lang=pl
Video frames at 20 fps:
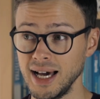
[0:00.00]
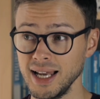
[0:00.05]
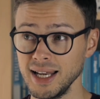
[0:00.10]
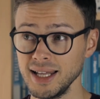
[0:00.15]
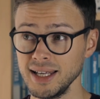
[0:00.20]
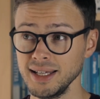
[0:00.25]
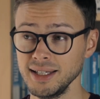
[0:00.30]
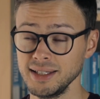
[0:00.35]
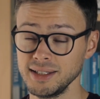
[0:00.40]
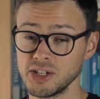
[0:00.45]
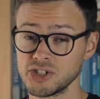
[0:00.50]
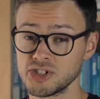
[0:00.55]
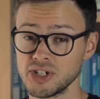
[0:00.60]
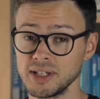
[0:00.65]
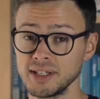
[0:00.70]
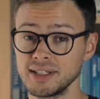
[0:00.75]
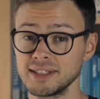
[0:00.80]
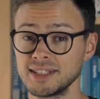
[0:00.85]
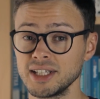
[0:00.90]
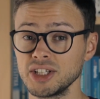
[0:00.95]
ale
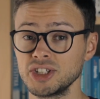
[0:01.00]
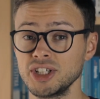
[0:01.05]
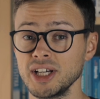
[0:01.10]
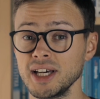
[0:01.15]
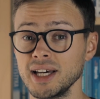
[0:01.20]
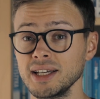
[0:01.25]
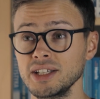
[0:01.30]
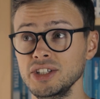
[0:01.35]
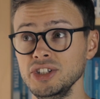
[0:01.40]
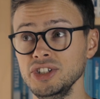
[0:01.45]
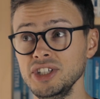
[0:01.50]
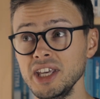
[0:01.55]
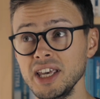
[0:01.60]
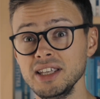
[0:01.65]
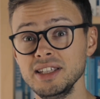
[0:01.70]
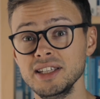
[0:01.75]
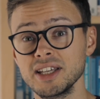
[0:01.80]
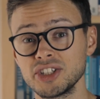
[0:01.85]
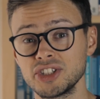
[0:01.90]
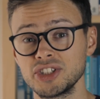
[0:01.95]
jeżeli chcecie
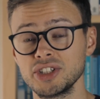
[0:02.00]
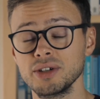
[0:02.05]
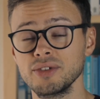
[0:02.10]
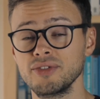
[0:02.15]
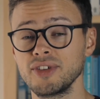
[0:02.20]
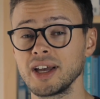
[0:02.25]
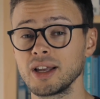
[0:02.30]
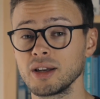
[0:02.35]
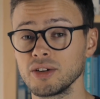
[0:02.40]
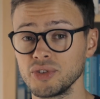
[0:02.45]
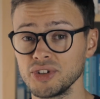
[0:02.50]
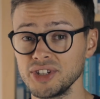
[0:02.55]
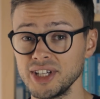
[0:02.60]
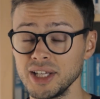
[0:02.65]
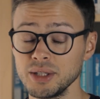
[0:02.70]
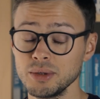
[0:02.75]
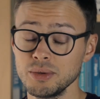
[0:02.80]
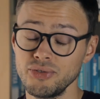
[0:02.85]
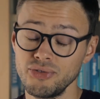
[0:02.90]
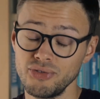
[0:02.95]
nie jeść
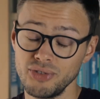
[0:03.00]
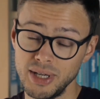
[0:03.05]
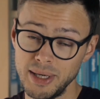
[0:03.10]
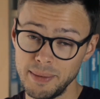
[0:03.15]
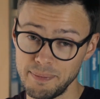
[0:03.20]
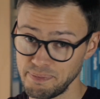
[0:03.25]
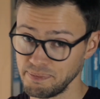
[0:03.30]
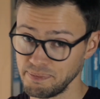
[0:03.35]
węglowodanów,